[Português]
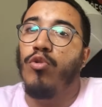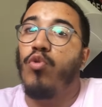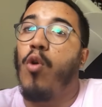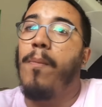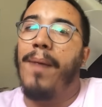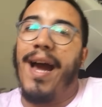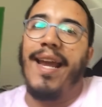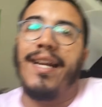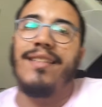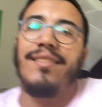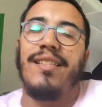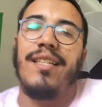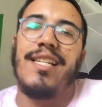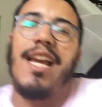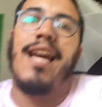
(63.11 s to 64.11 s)
Tomara que
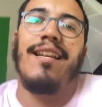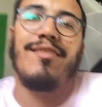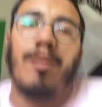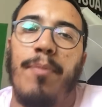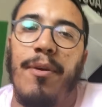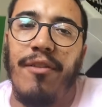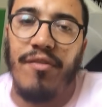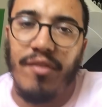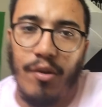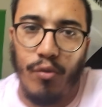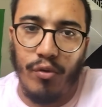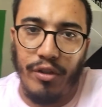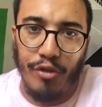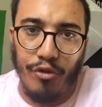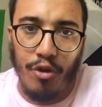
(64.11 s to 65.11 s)
seja essa a
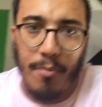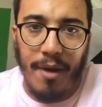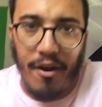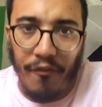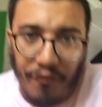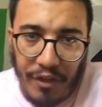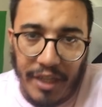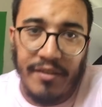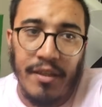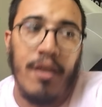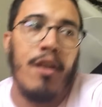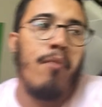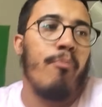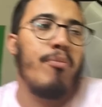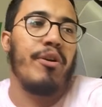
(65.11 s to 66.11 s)
previsão que o Lindomar fez,
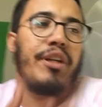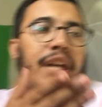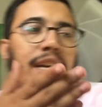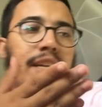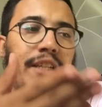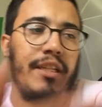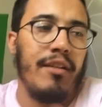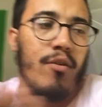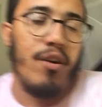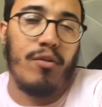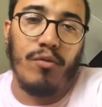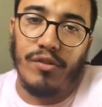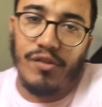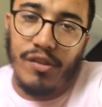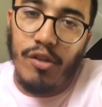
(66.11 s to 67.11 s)
porque aí não
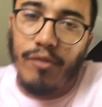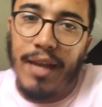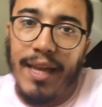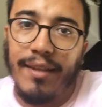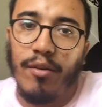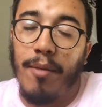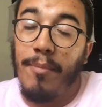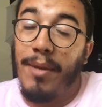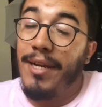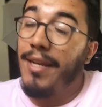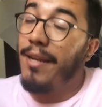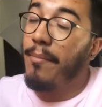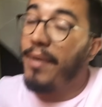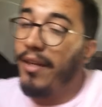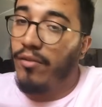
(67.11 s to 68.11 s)
aconteceu nada com a
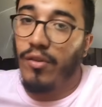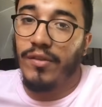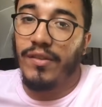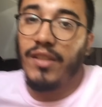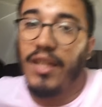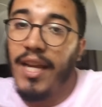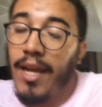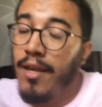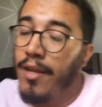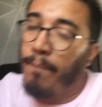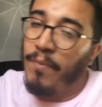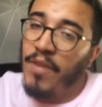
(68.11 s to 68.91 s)
Marília Mendonça, né?